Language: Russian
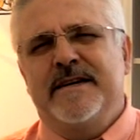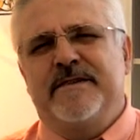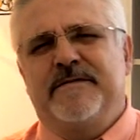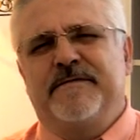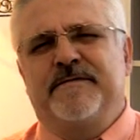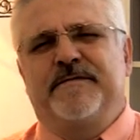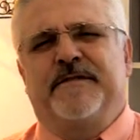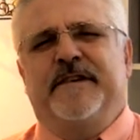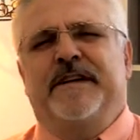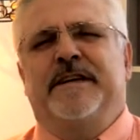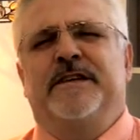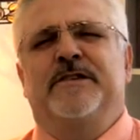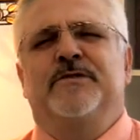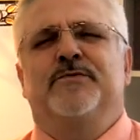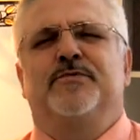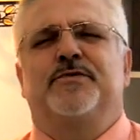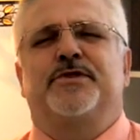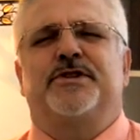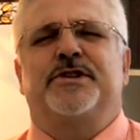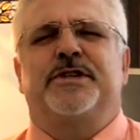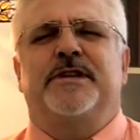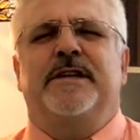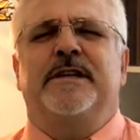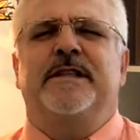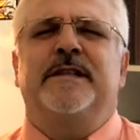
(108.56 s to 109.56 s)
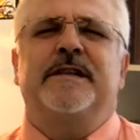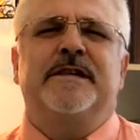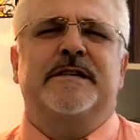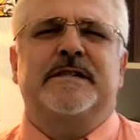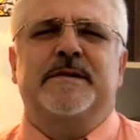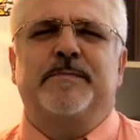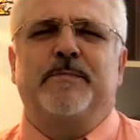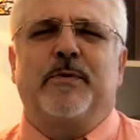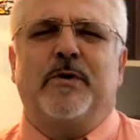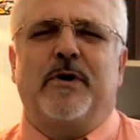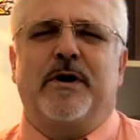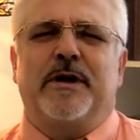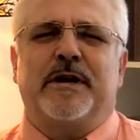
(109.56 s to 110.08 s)
Вынужденный
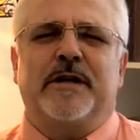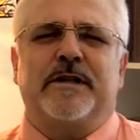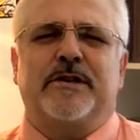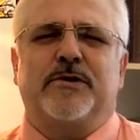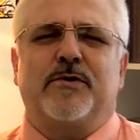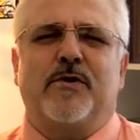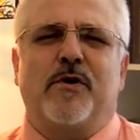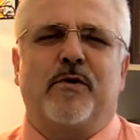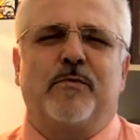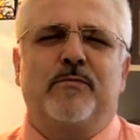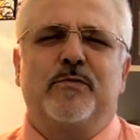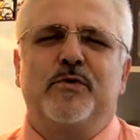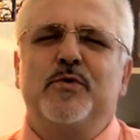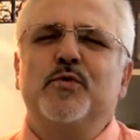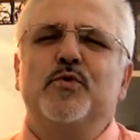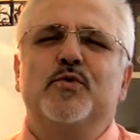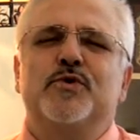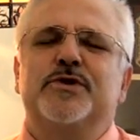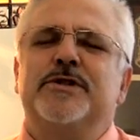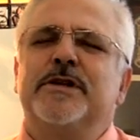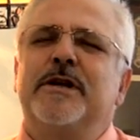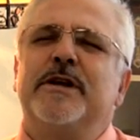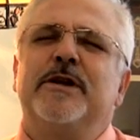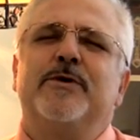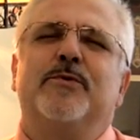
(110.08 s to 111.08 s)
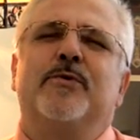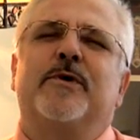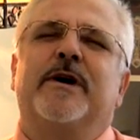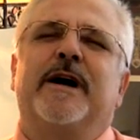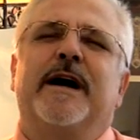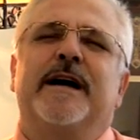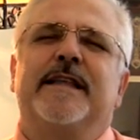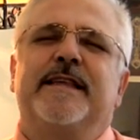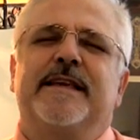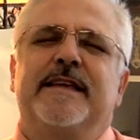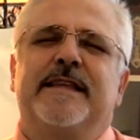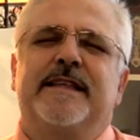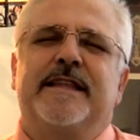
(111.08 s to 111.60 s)
спор о том, нужно ли
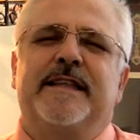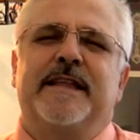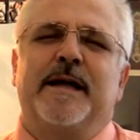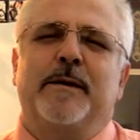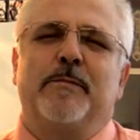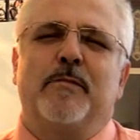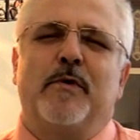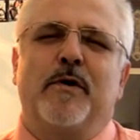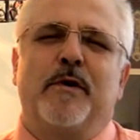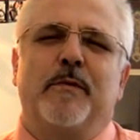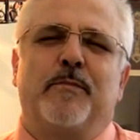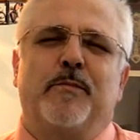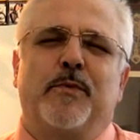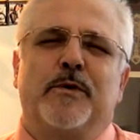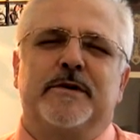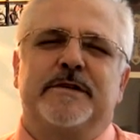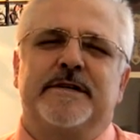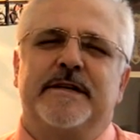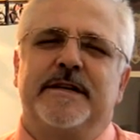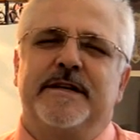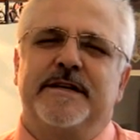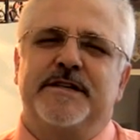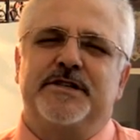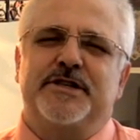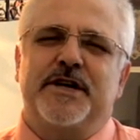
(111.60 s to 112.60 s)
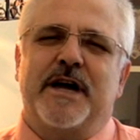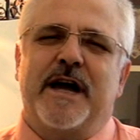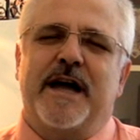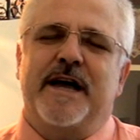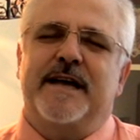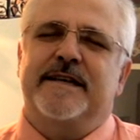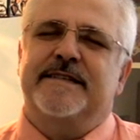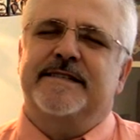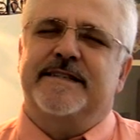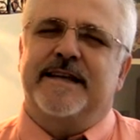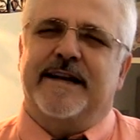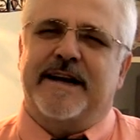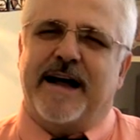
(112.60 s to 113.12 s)
уходить домой после
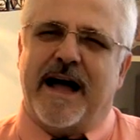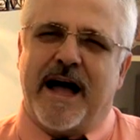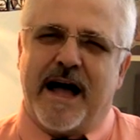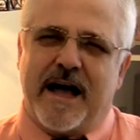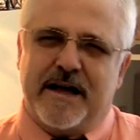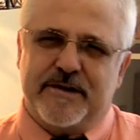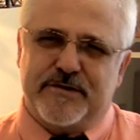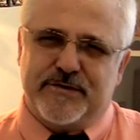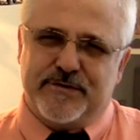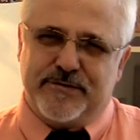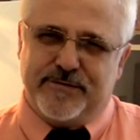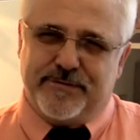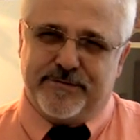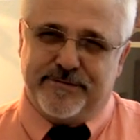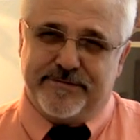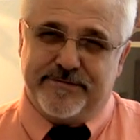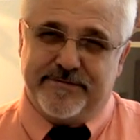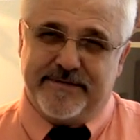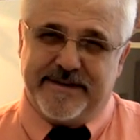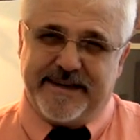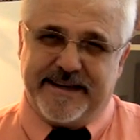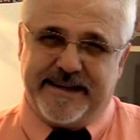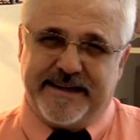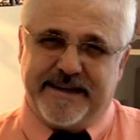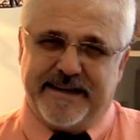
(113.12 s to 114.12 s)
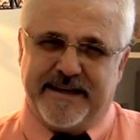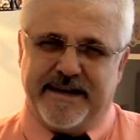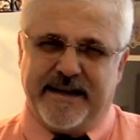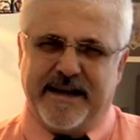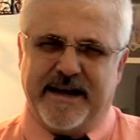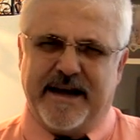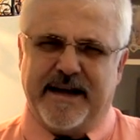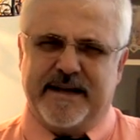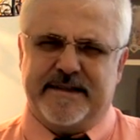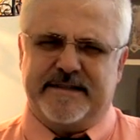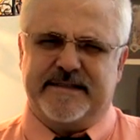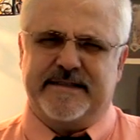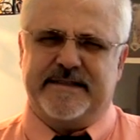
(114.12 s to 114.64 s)
чая сразу
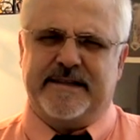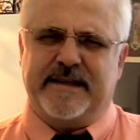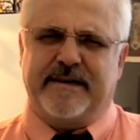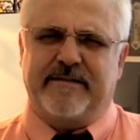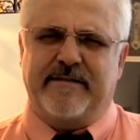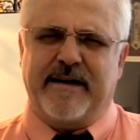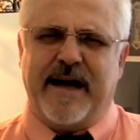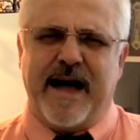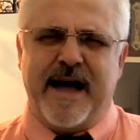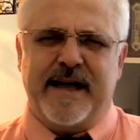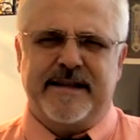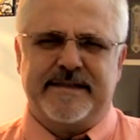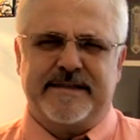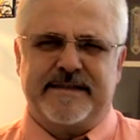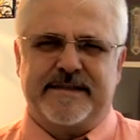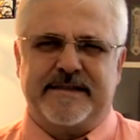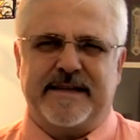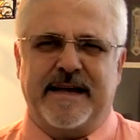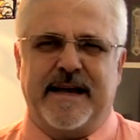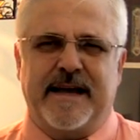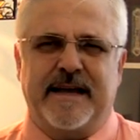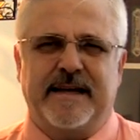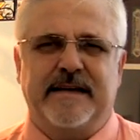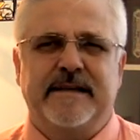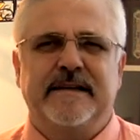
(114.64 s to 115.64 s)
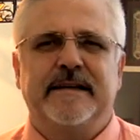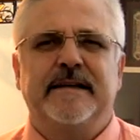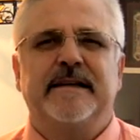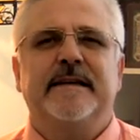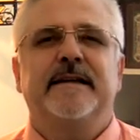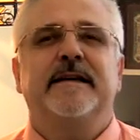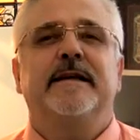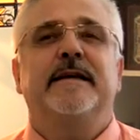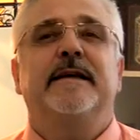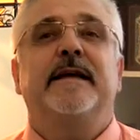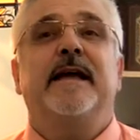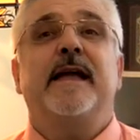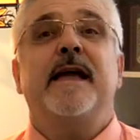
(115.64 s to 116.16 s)
или оставаться –
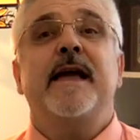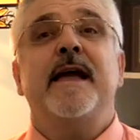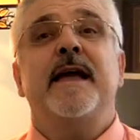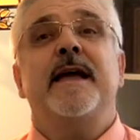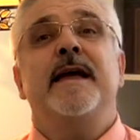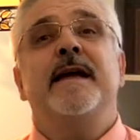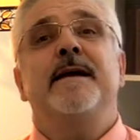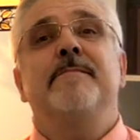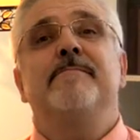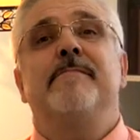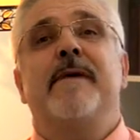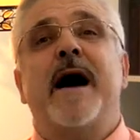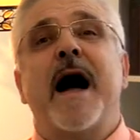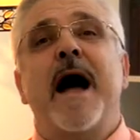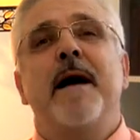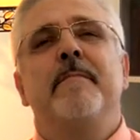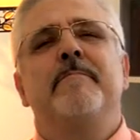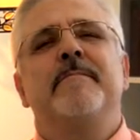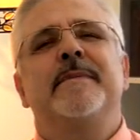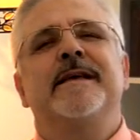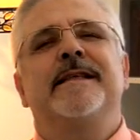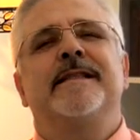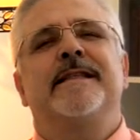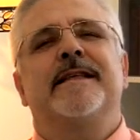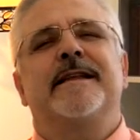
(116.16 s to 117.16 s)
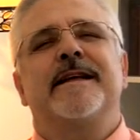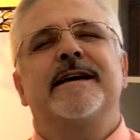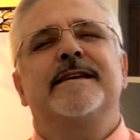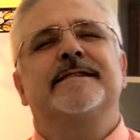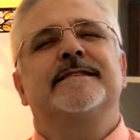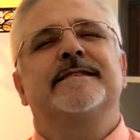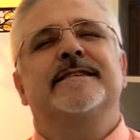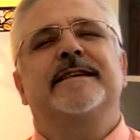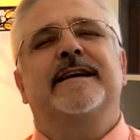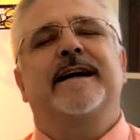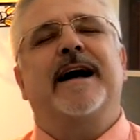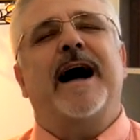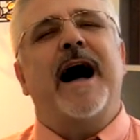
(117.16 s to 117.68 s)
и мамин
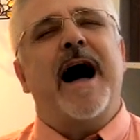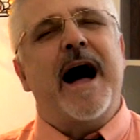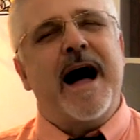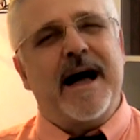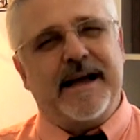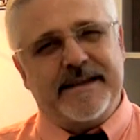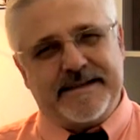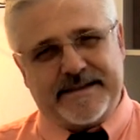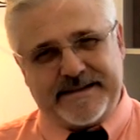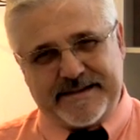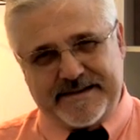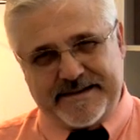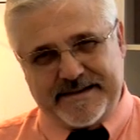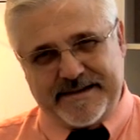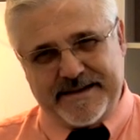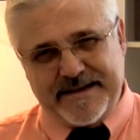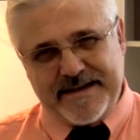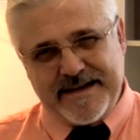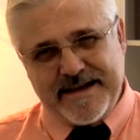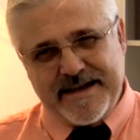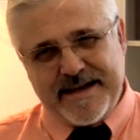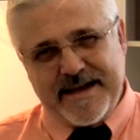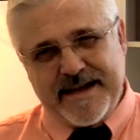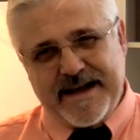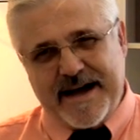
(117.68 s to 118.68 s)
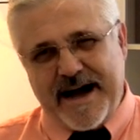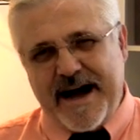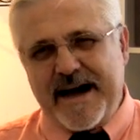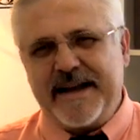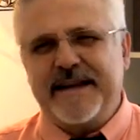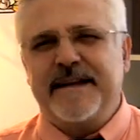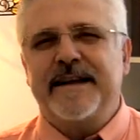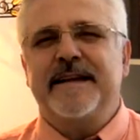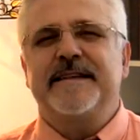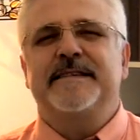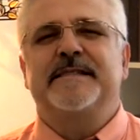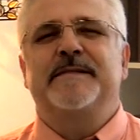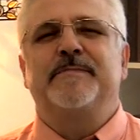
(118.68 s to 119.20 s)
рассказ о
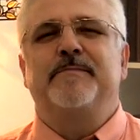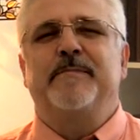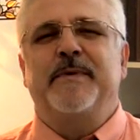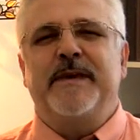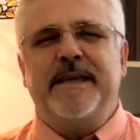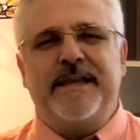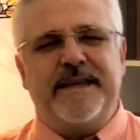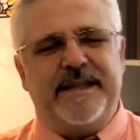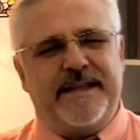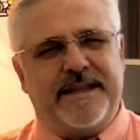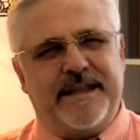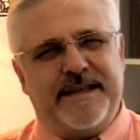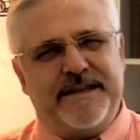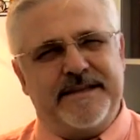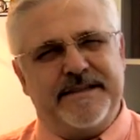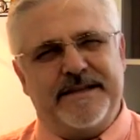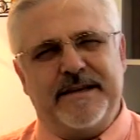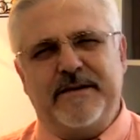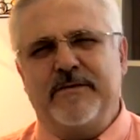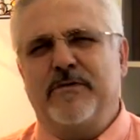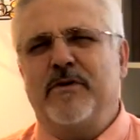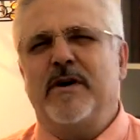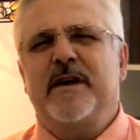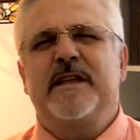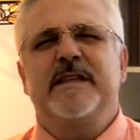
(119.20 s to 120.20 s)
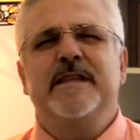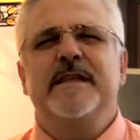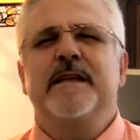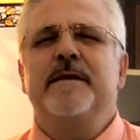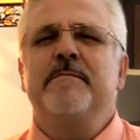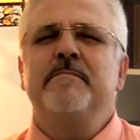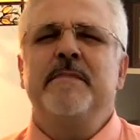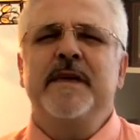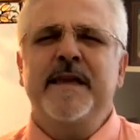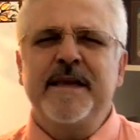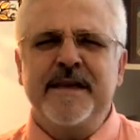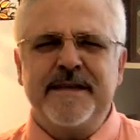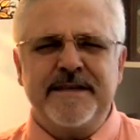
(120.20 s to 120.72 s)
разбитой сегодня
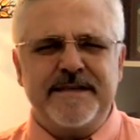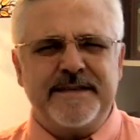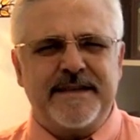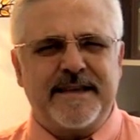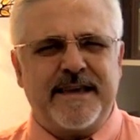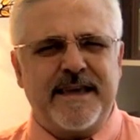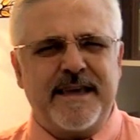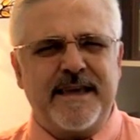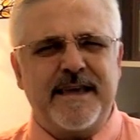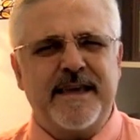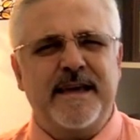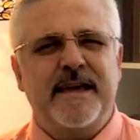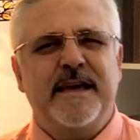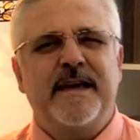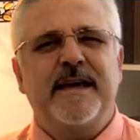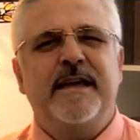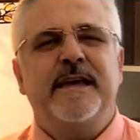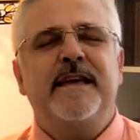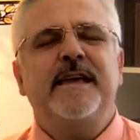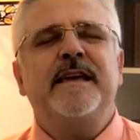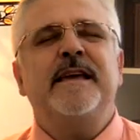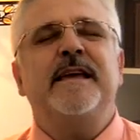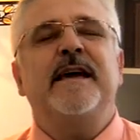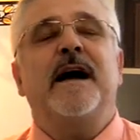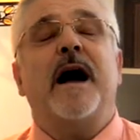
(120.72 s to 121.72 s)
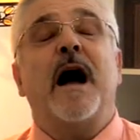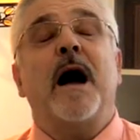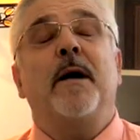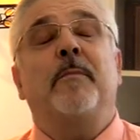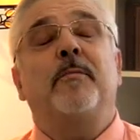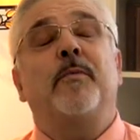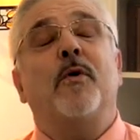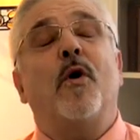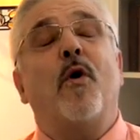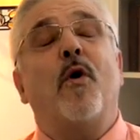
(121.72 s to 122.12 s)
миске и об